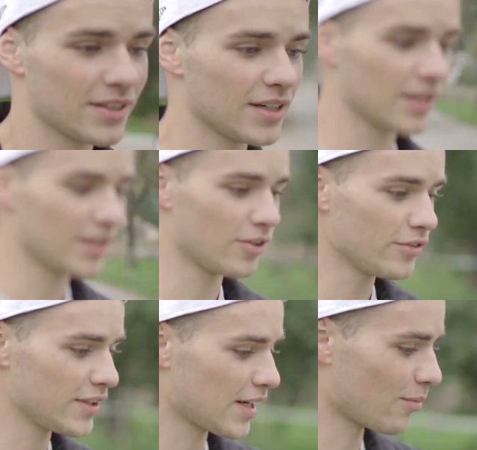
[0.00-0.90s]
Äh,
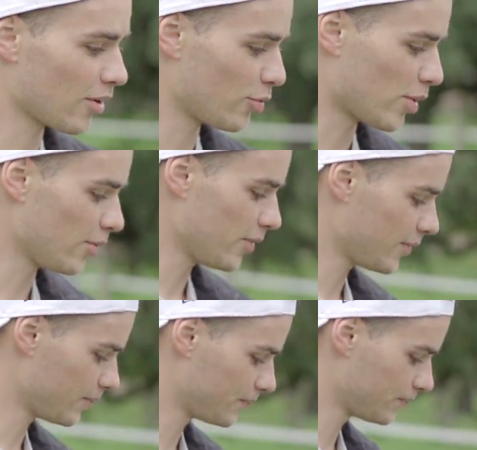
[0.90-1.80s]
läuft die Kamera überhaupt?
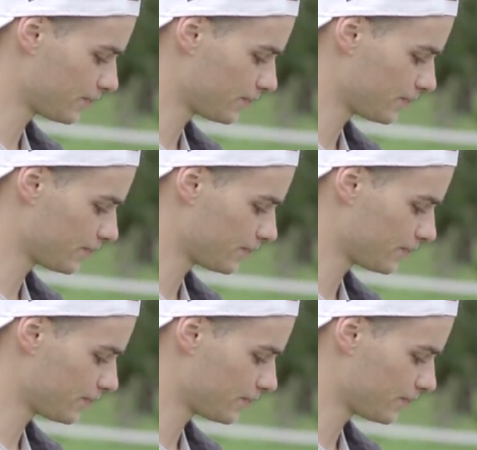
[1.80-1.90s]
Ja.